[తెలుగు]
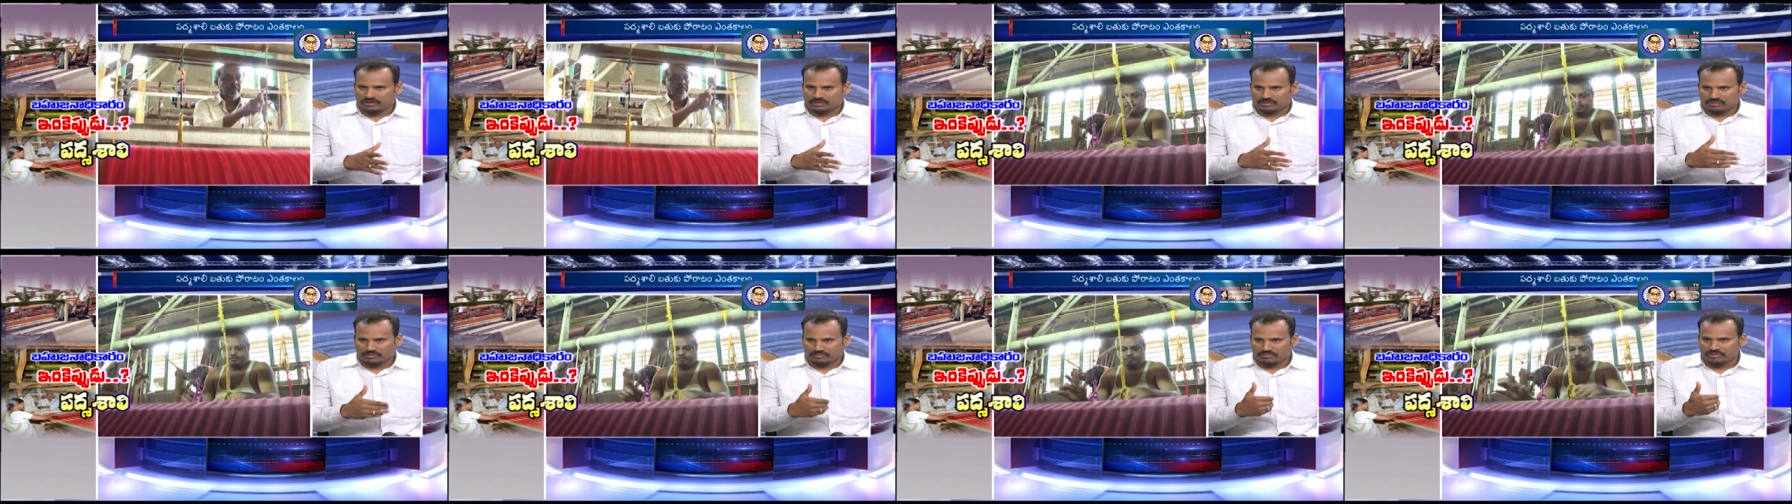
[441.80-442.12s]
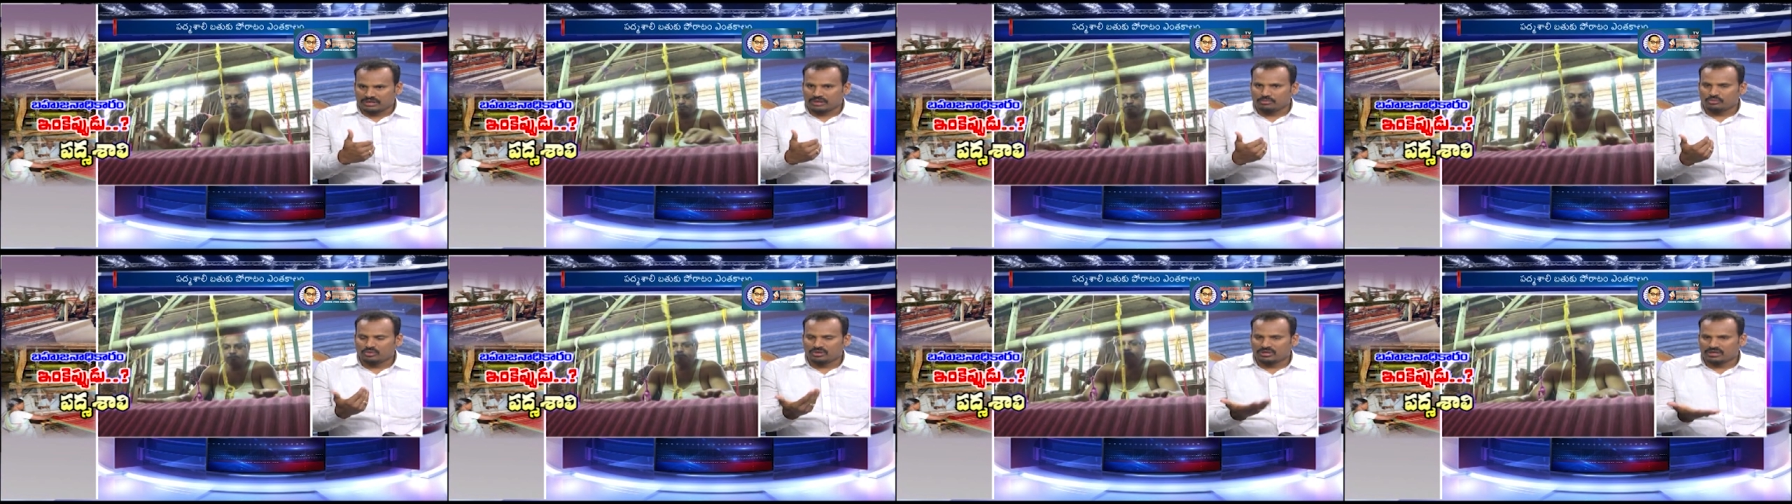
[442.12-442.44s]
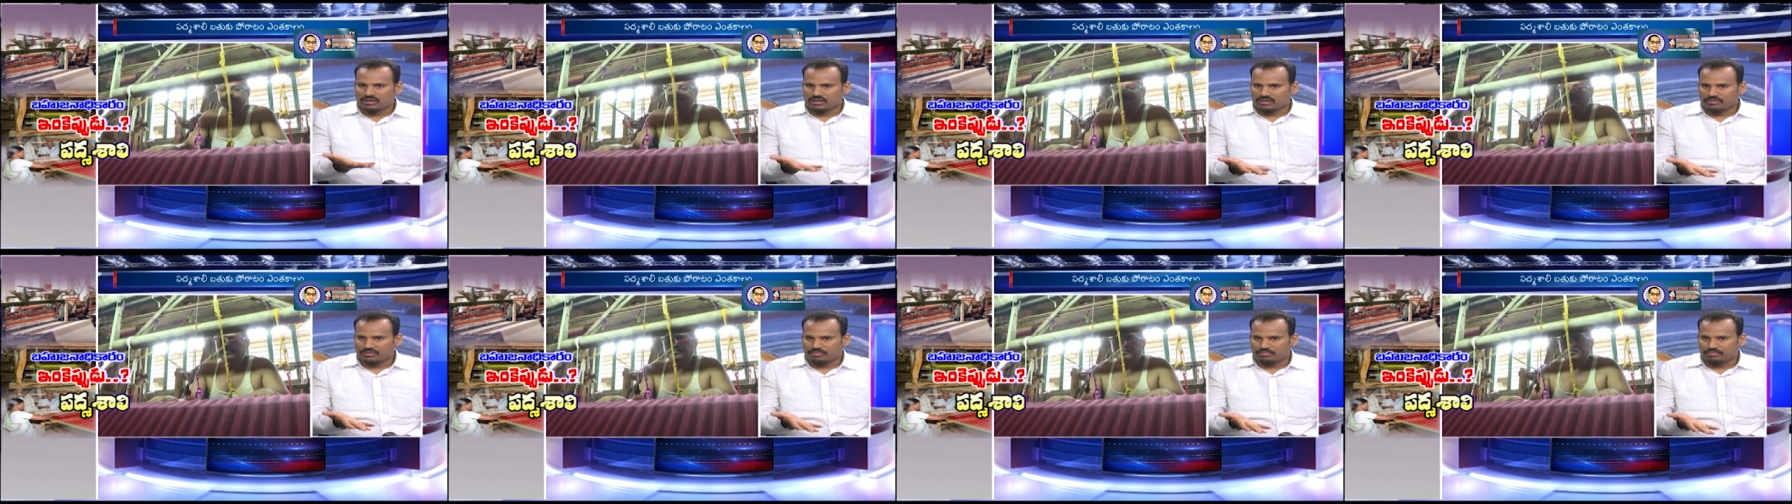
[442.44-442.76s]
మామూలుగా
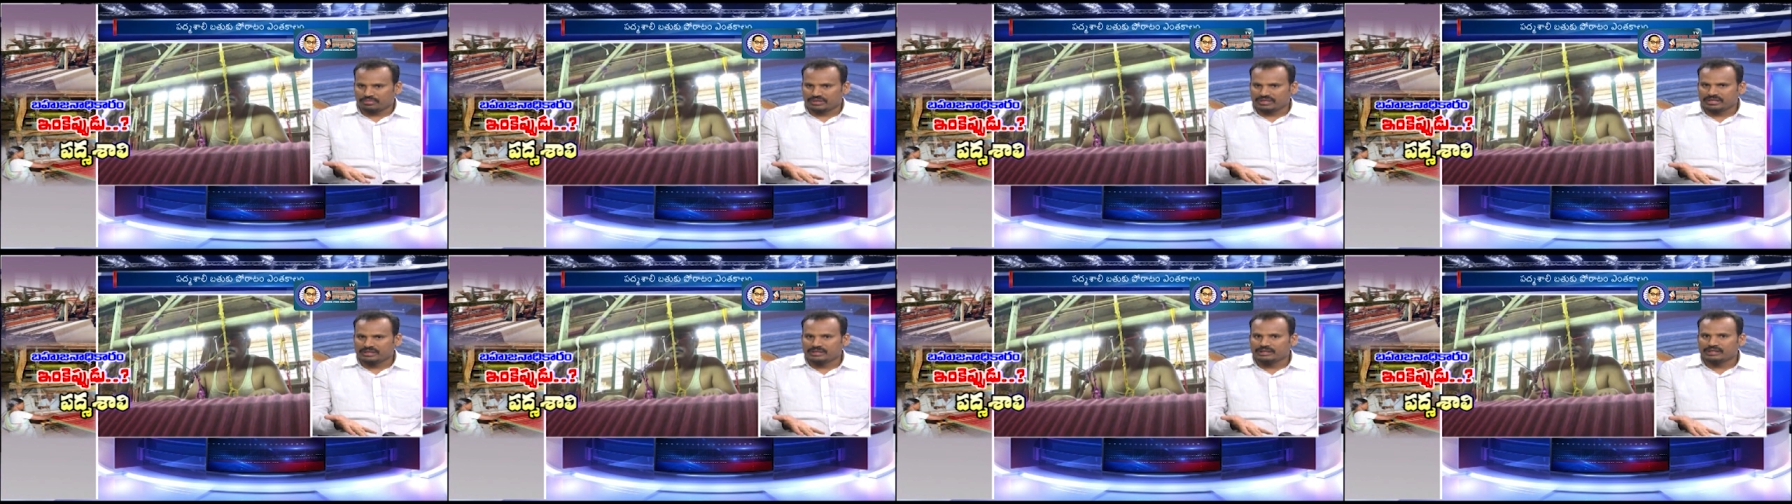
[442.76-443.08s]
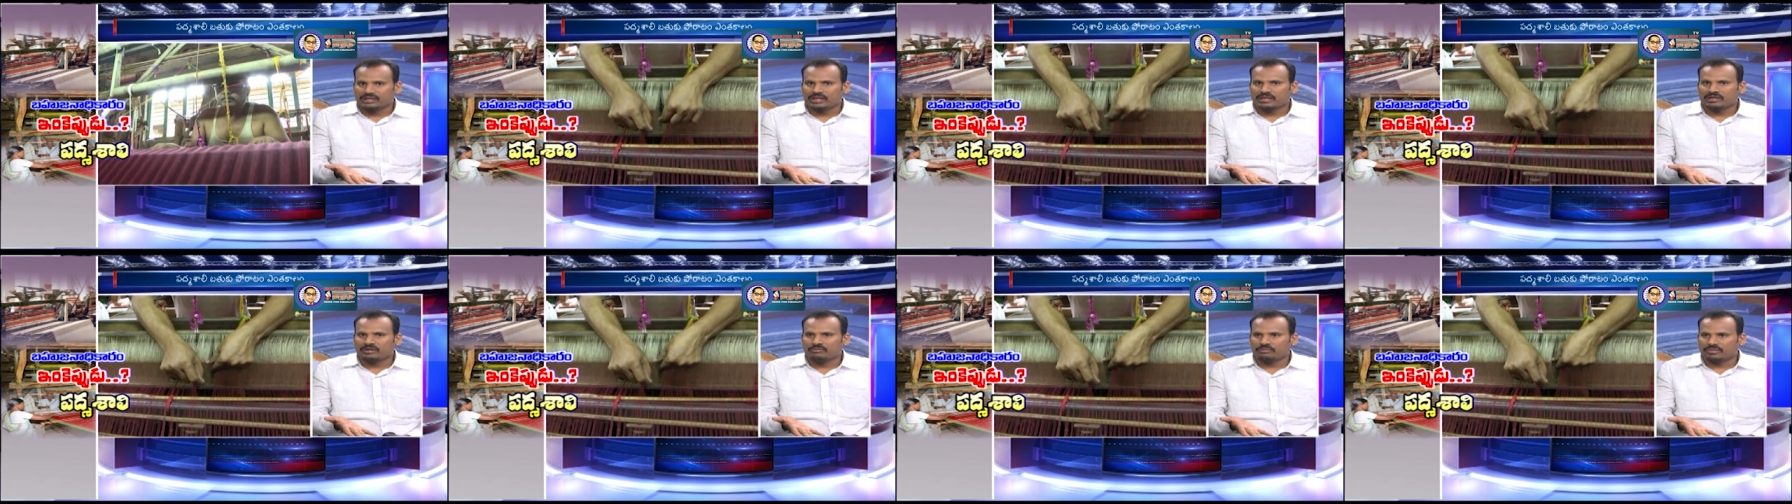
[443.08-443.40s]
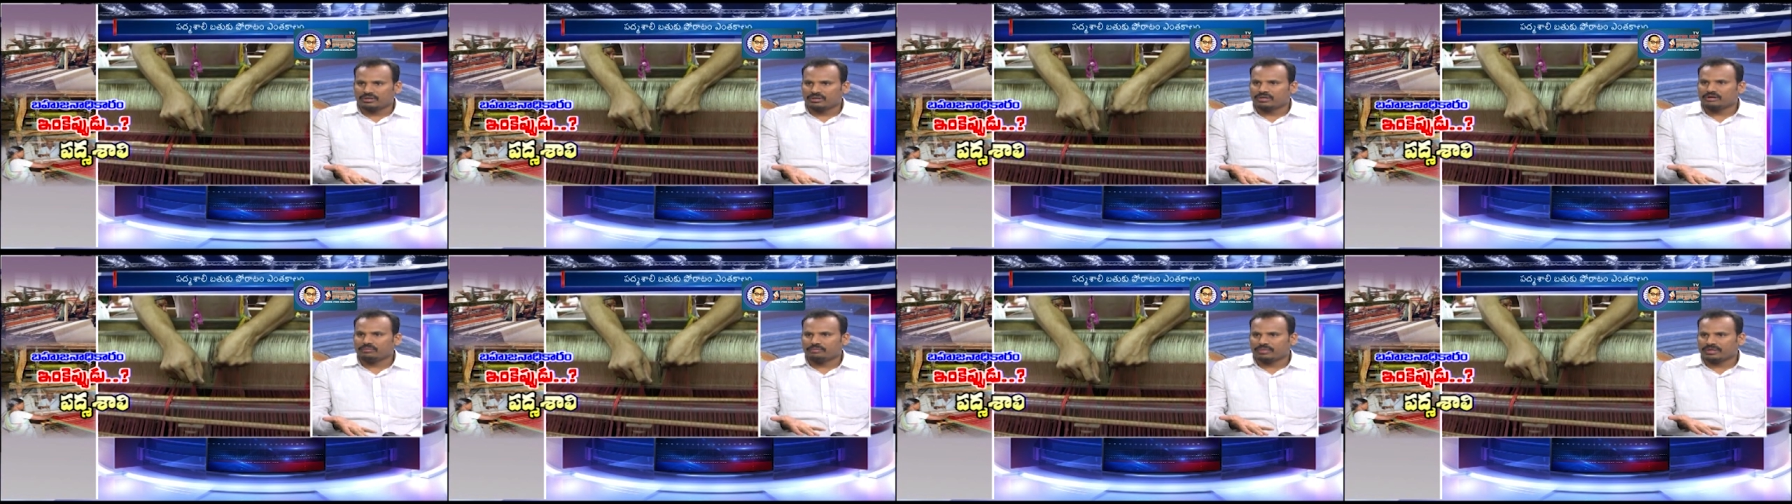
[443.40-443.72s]
పని దినాలను
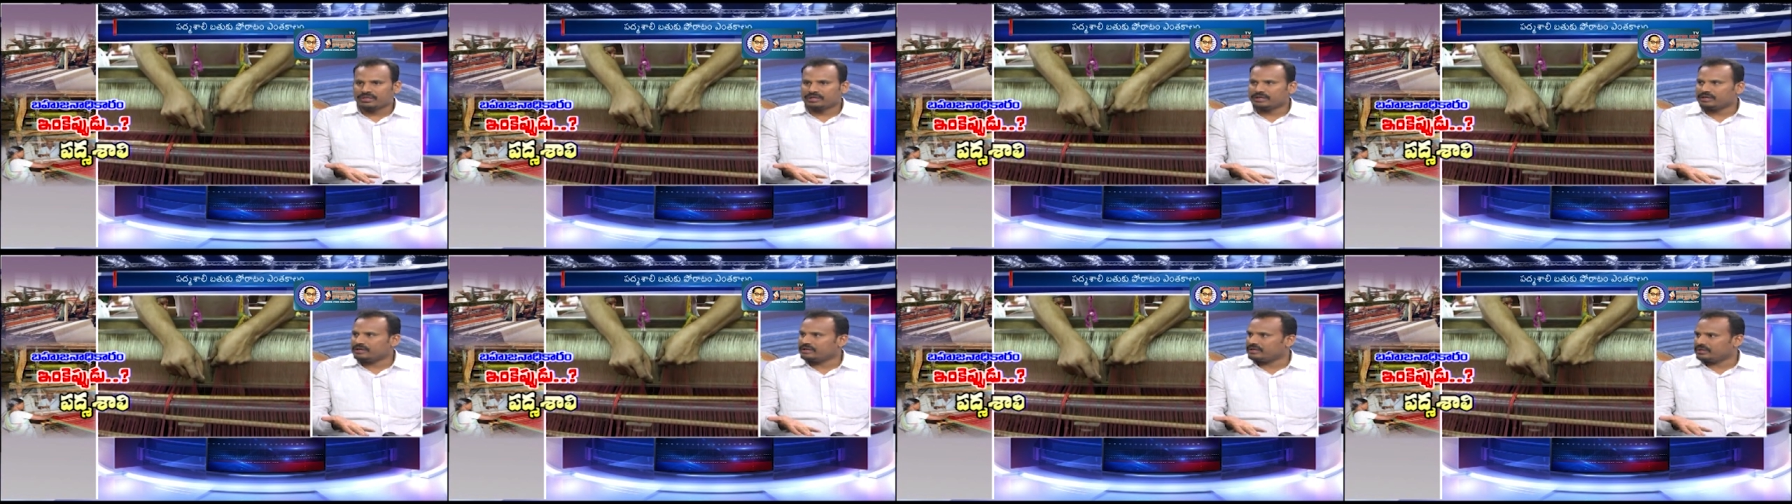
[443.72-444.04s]
బట్టి పని